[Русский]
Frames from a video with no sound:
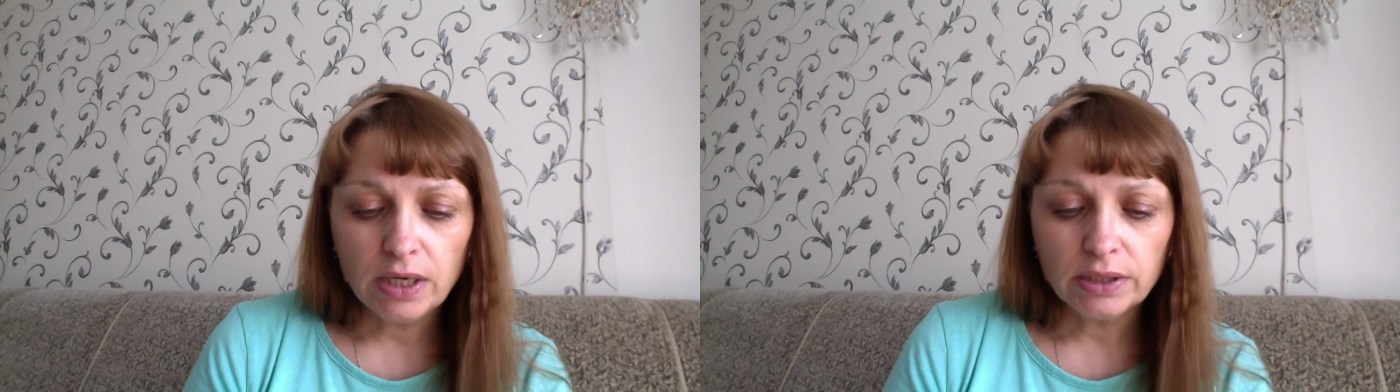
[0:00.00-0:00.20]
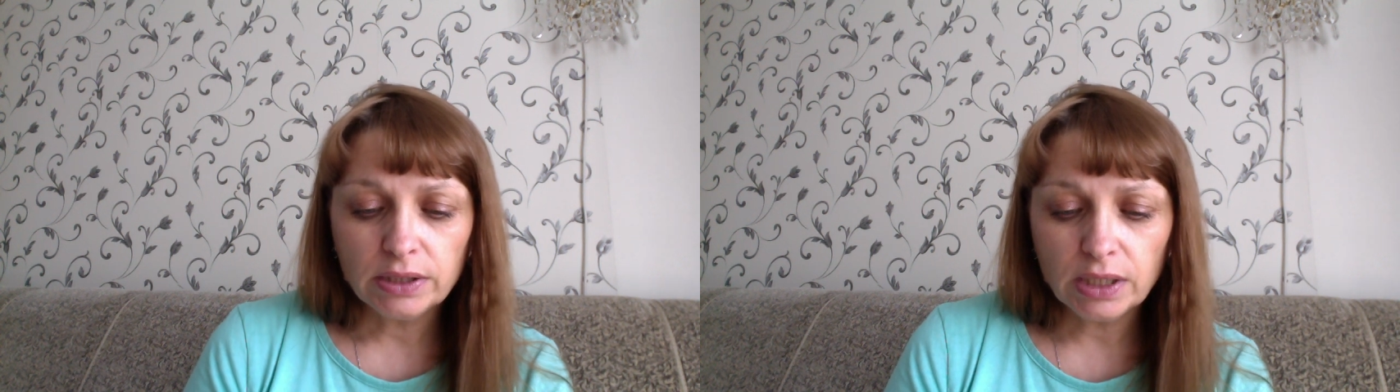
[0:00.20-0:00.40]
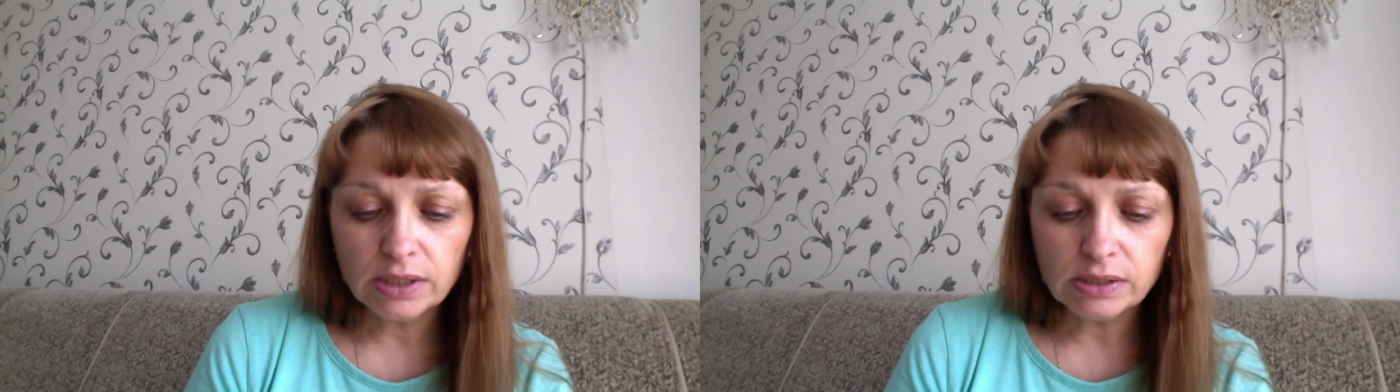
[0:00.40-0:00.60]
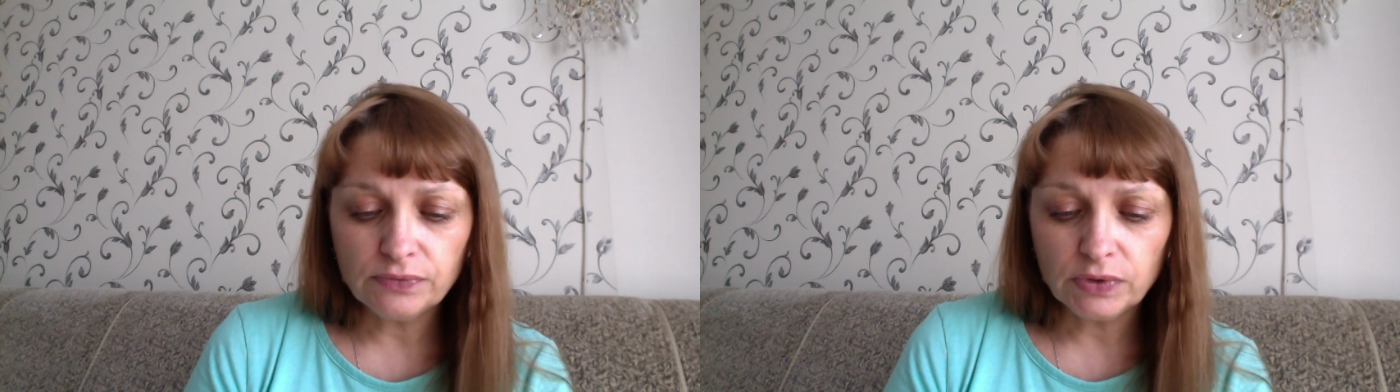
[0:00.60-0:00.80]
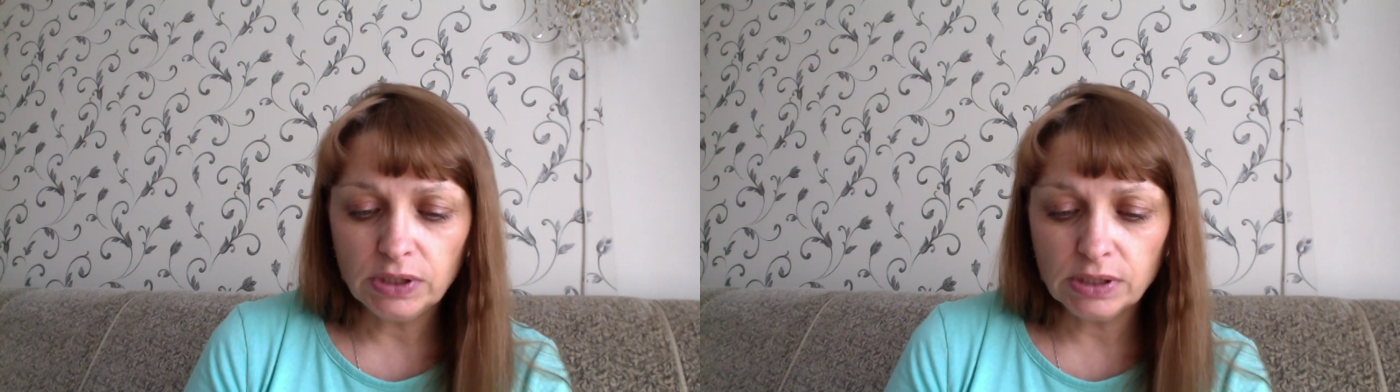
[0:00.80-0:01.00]
язв
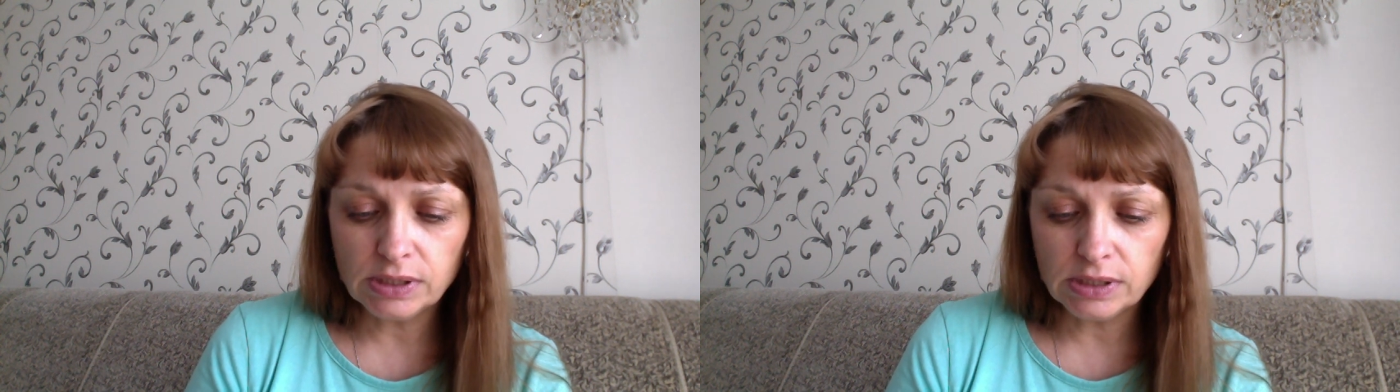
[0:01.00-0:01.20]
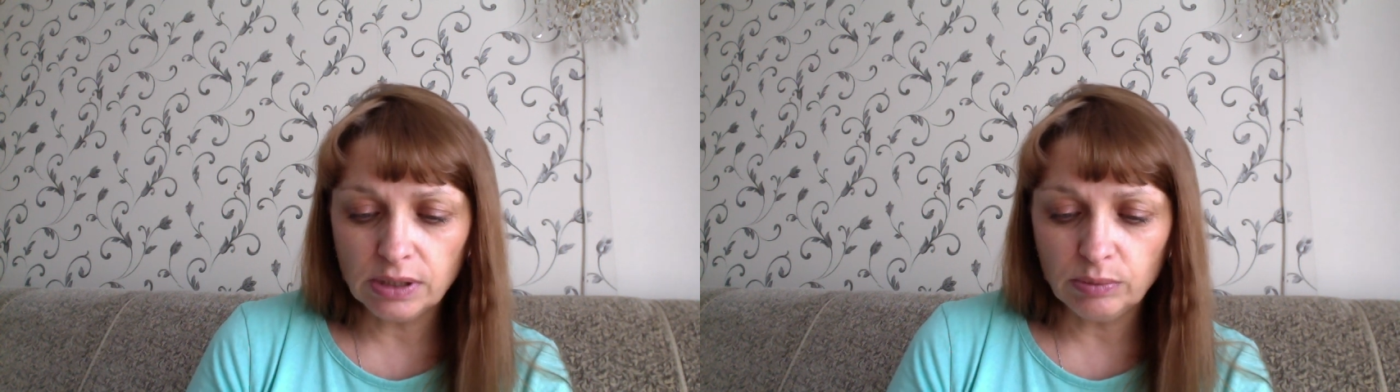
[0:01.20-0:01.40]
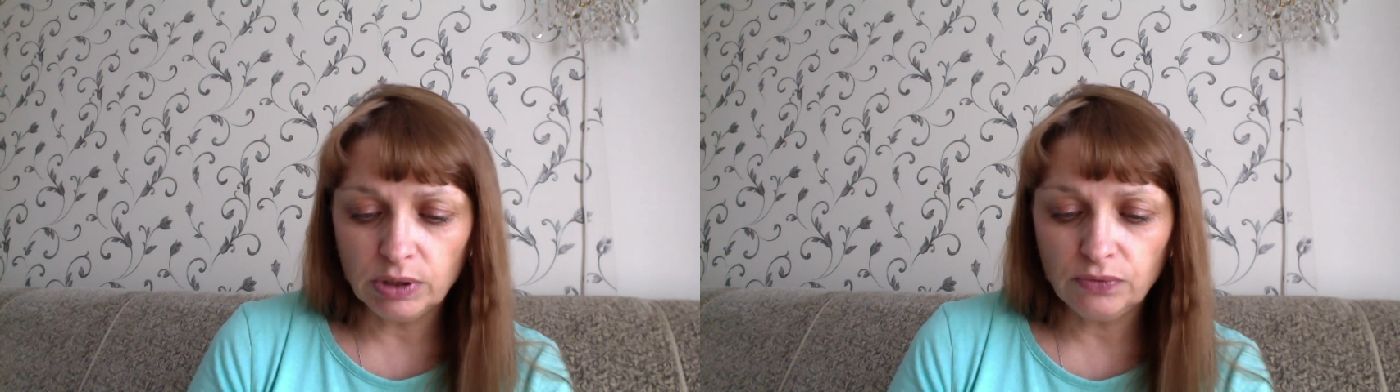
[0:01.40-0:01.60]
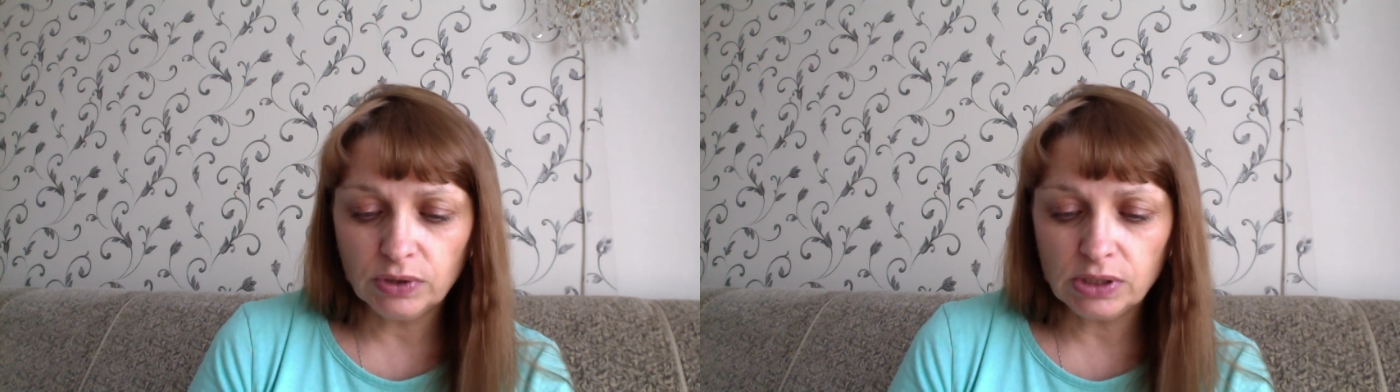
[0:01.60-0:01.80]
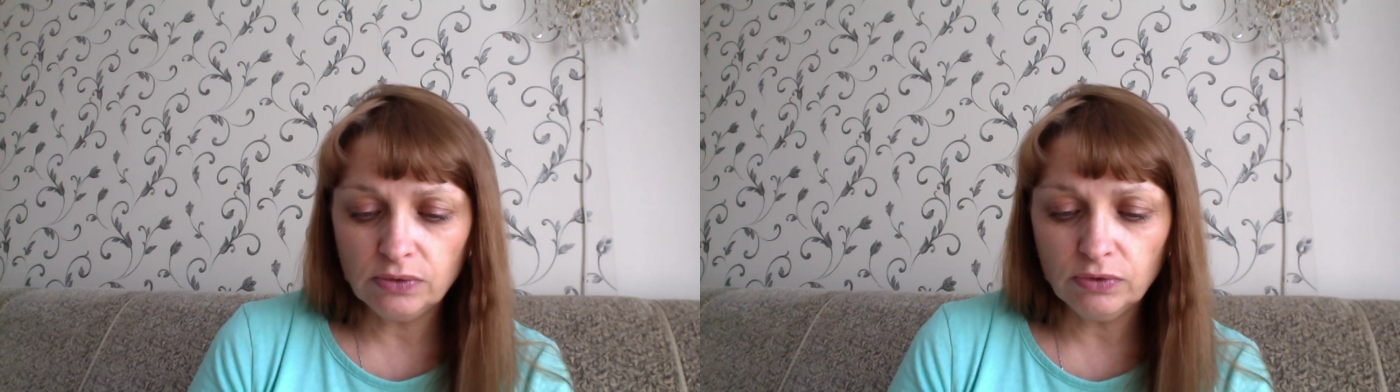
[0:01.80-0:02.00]
и экзем,
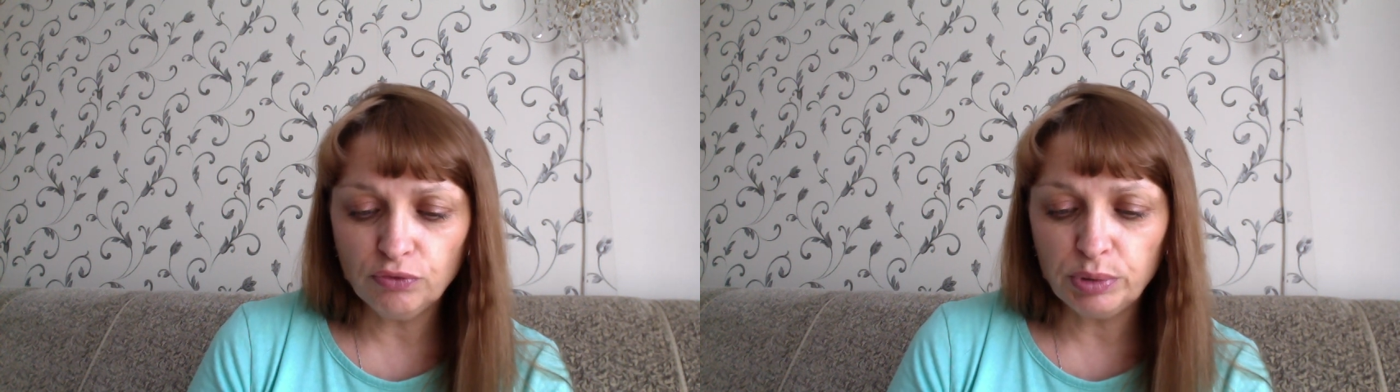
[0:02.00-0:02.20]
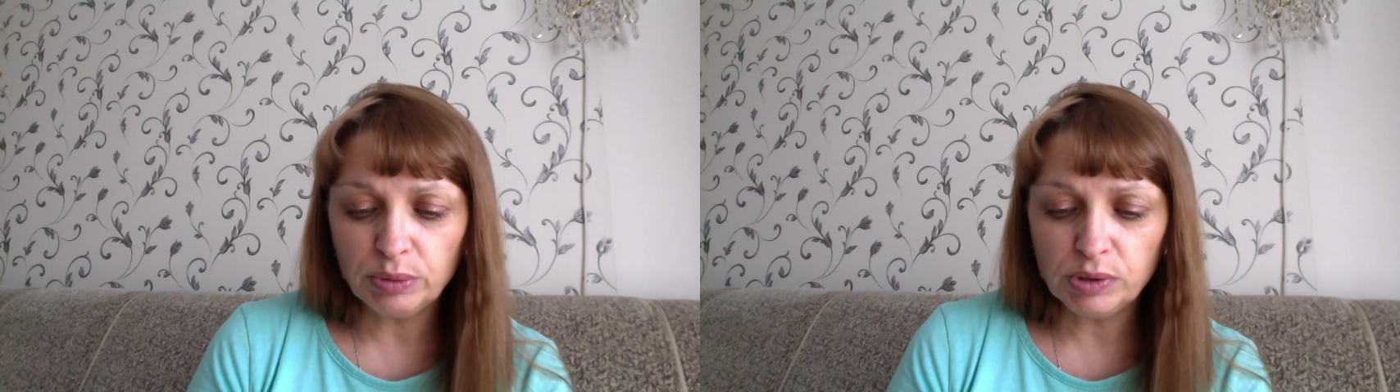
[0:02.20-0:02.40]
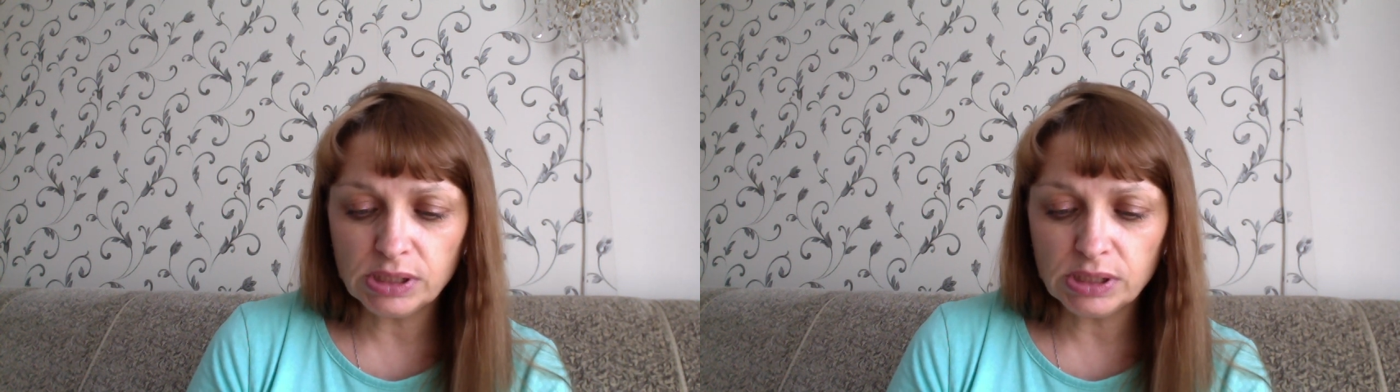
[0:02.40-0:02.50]
эффективно в борьбе